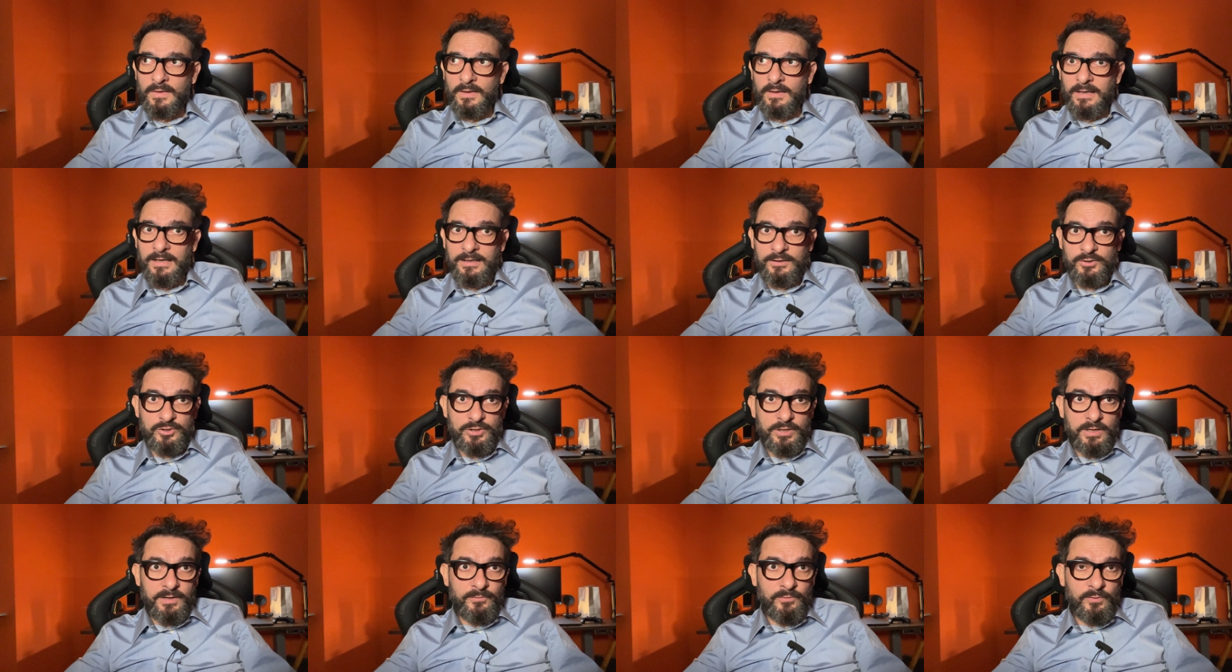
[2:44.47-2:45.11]

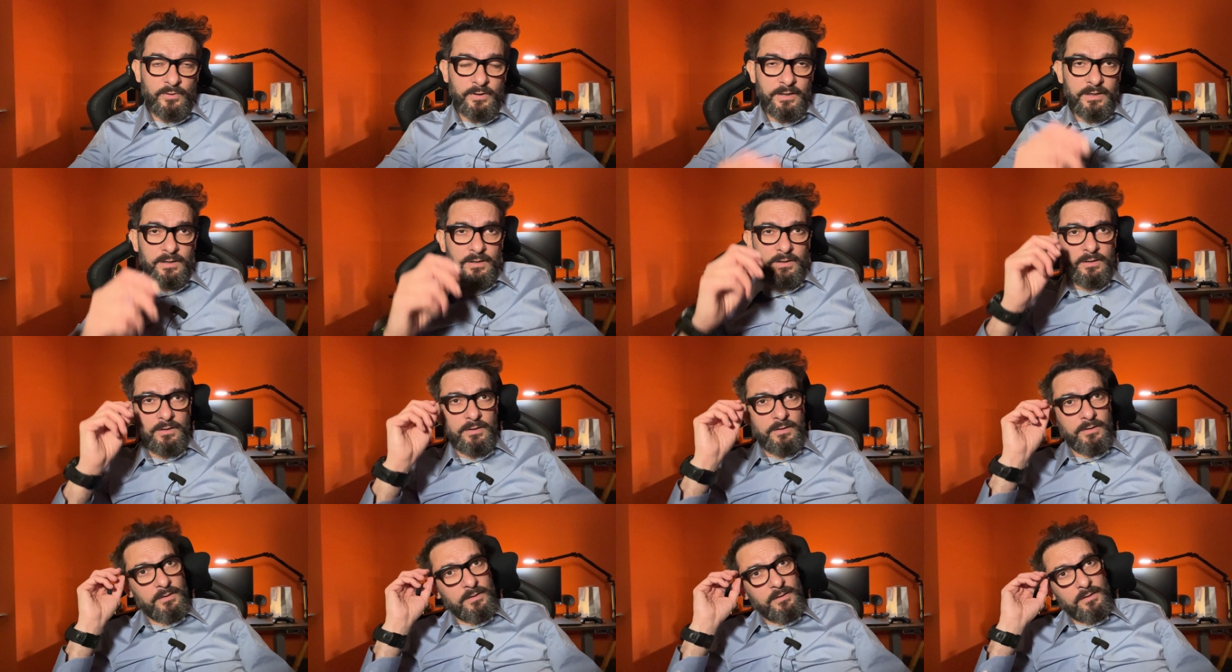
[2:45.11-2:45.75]
agevole.
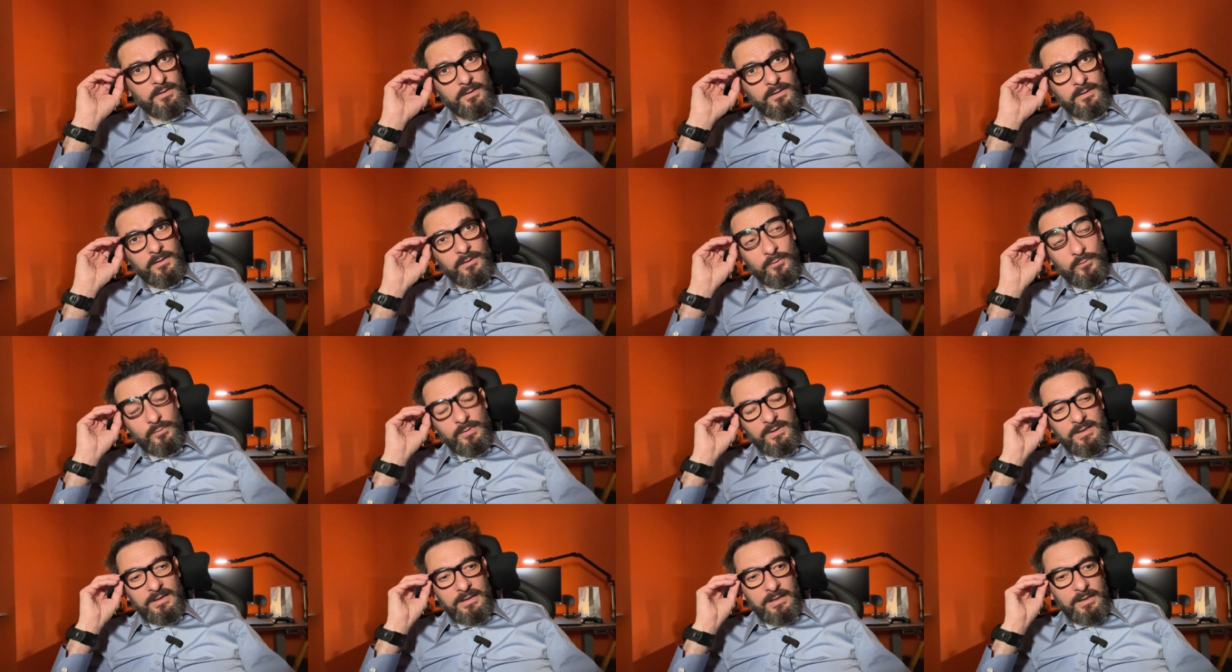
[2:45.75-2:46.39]

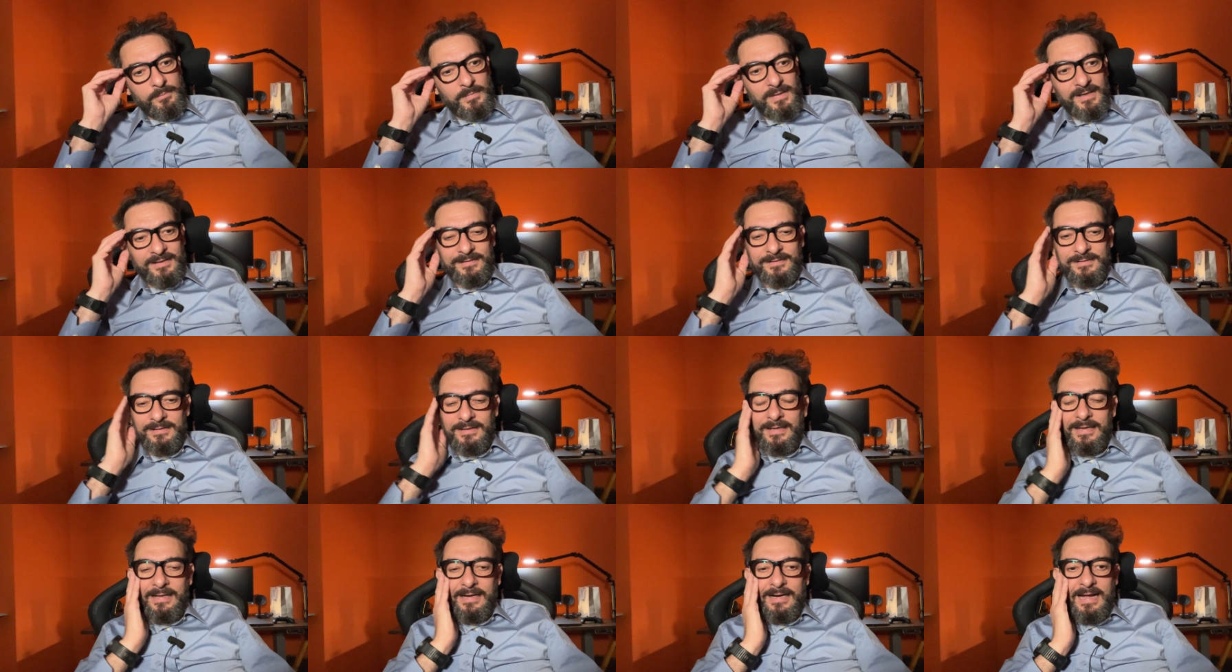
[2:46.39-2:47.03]
Quindi
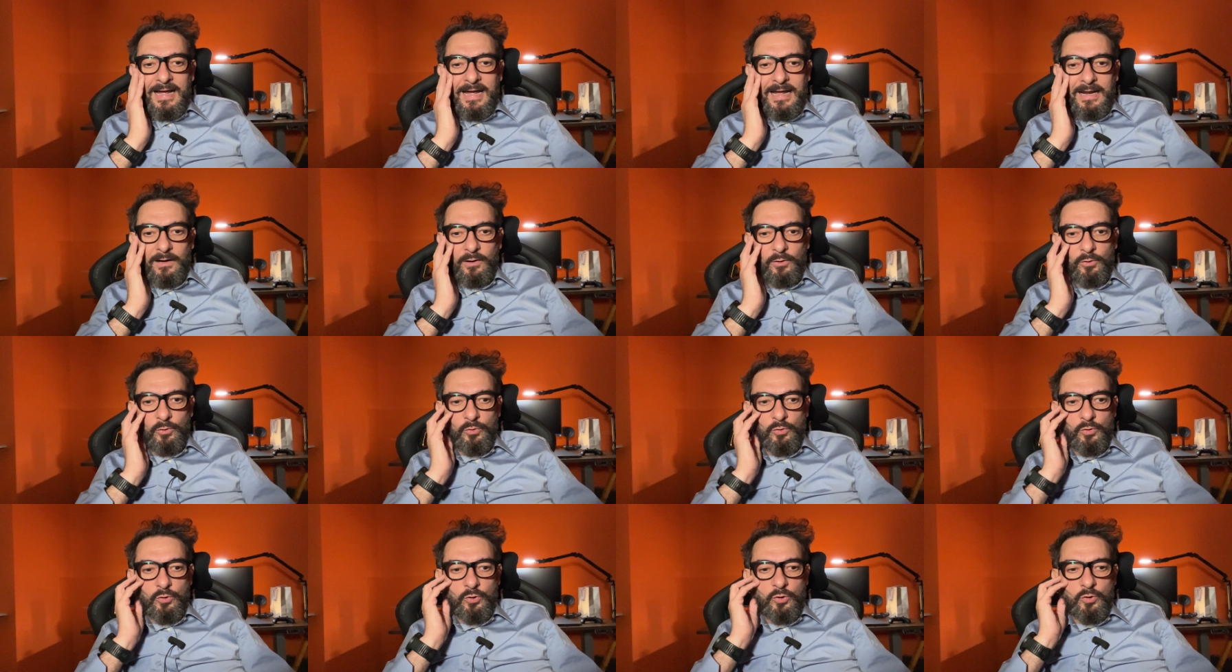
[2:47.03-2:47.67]

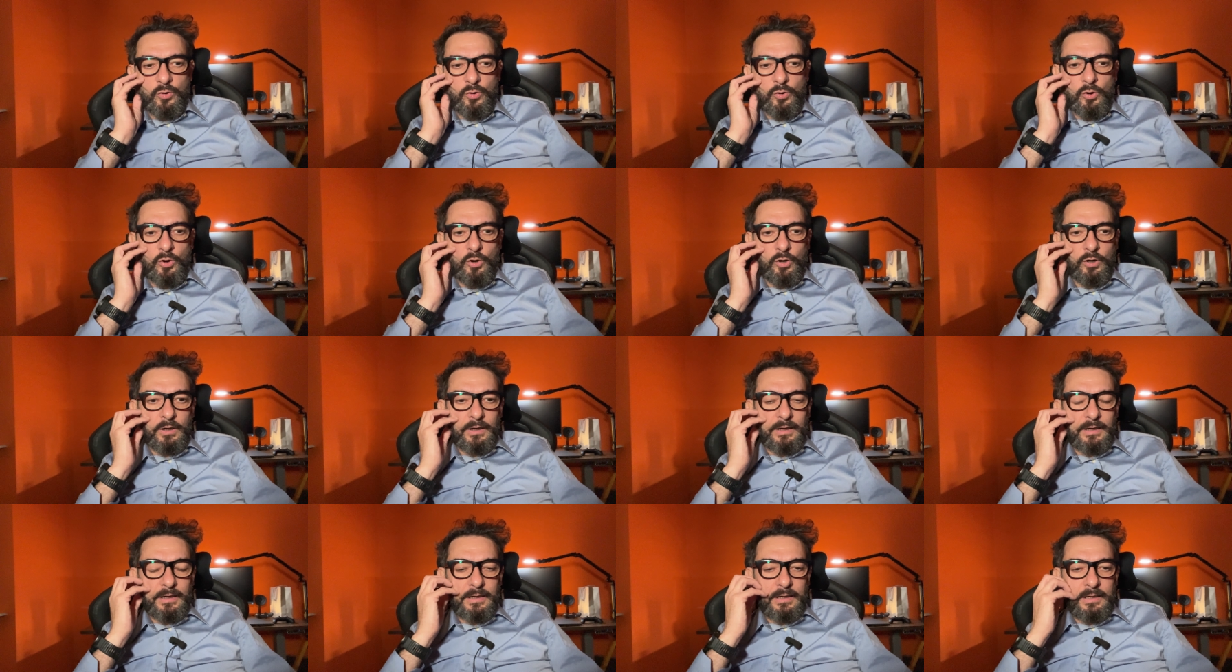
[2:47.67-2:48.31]
massacrarlo
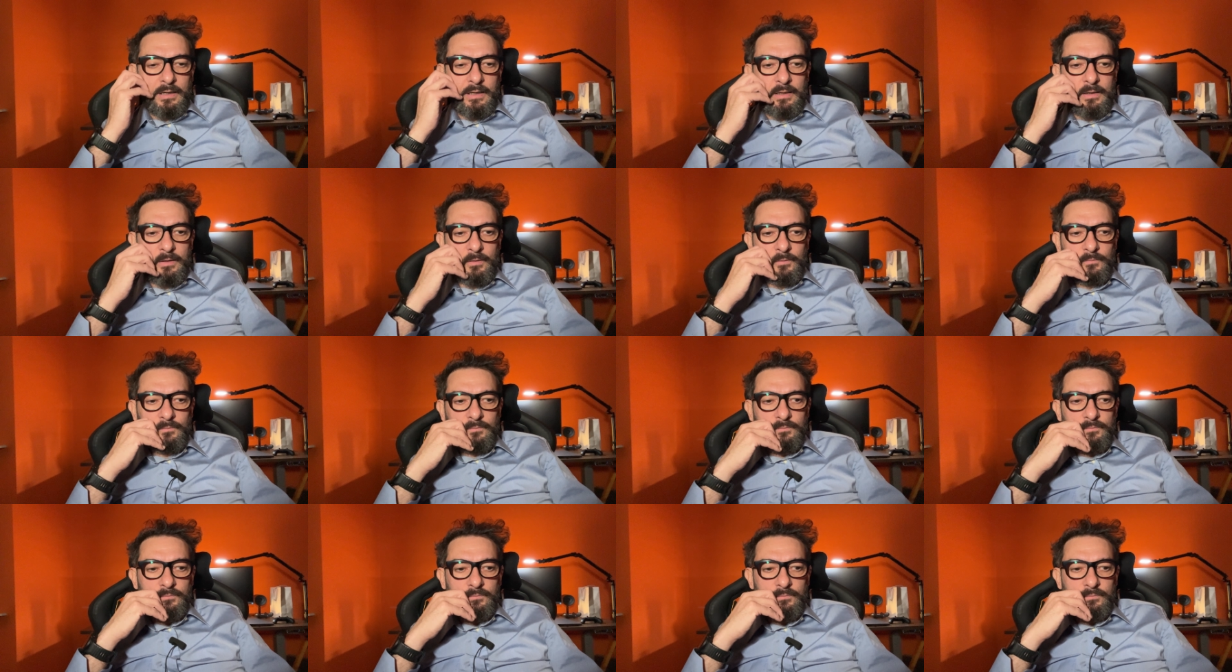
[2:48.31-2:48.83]
con